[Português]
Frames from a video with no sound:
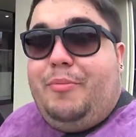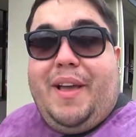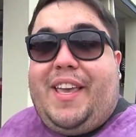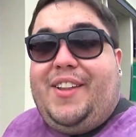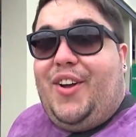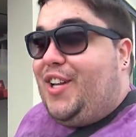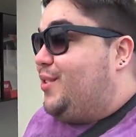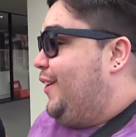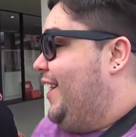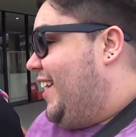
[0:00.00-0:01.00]
no
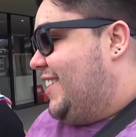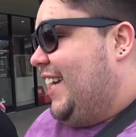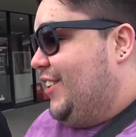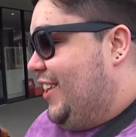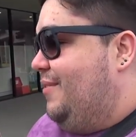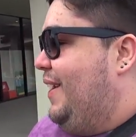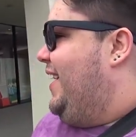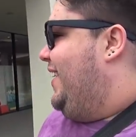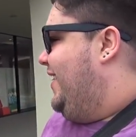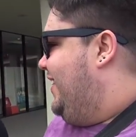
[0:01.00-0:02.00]
McDonald's foi engraçado também.